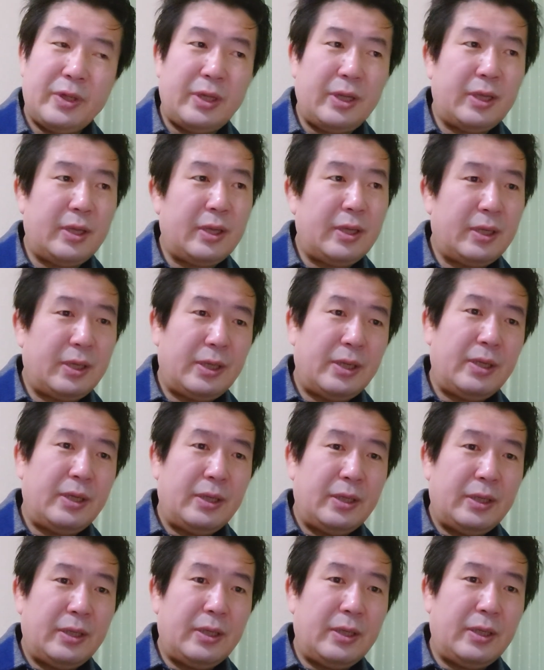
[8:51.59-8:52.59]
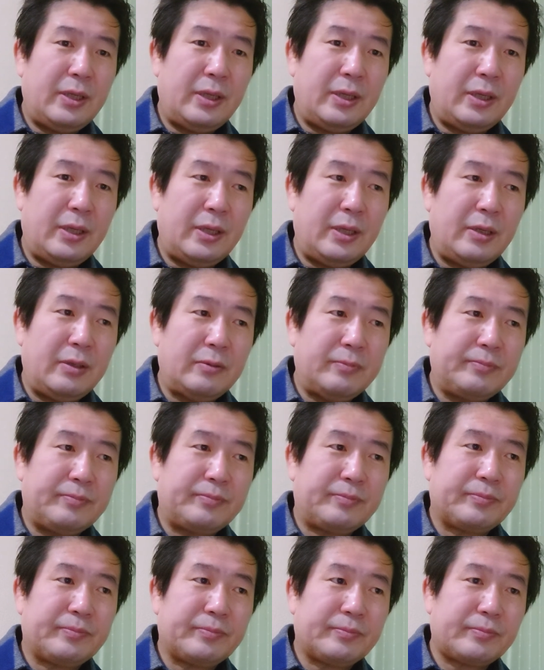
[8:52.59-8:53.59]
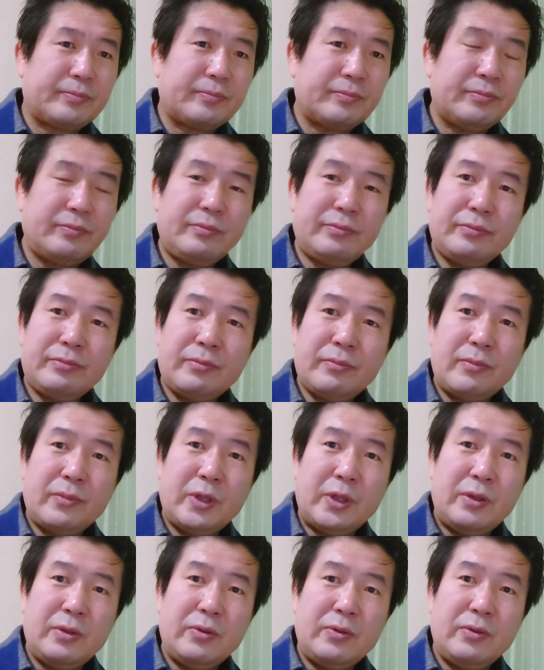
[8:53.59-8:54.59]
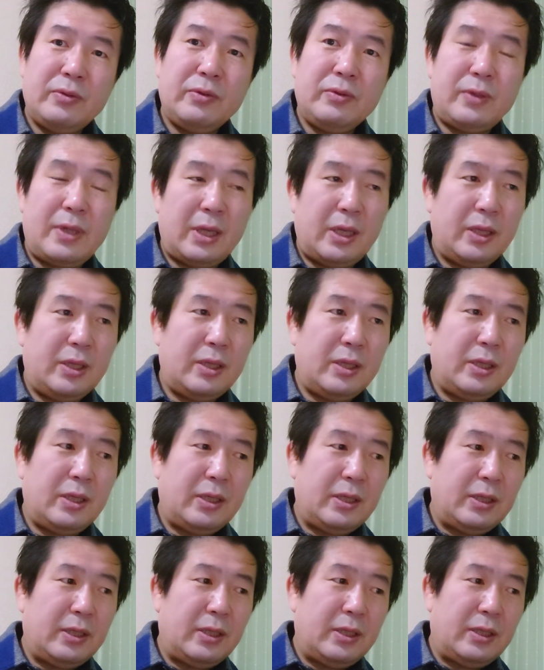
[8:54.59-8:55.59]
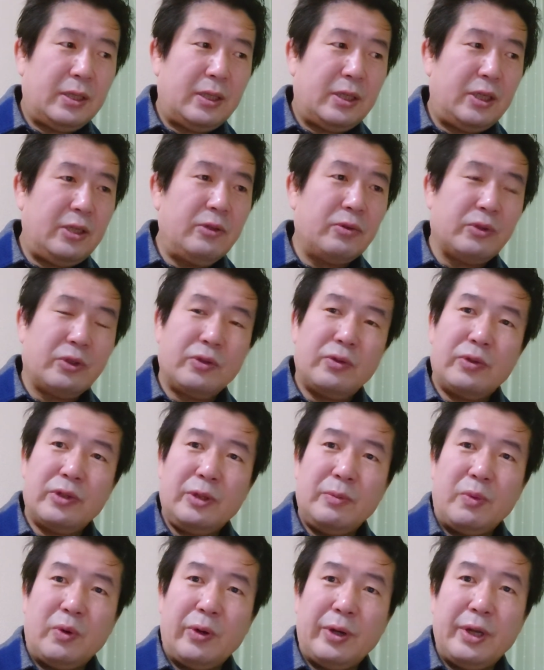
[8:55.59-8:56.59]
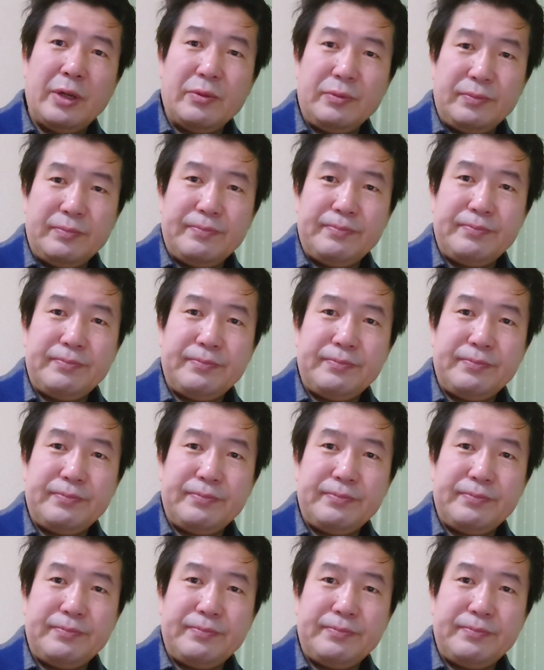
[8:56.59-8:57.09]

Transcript: ねえー、そういうね、火のように燃える、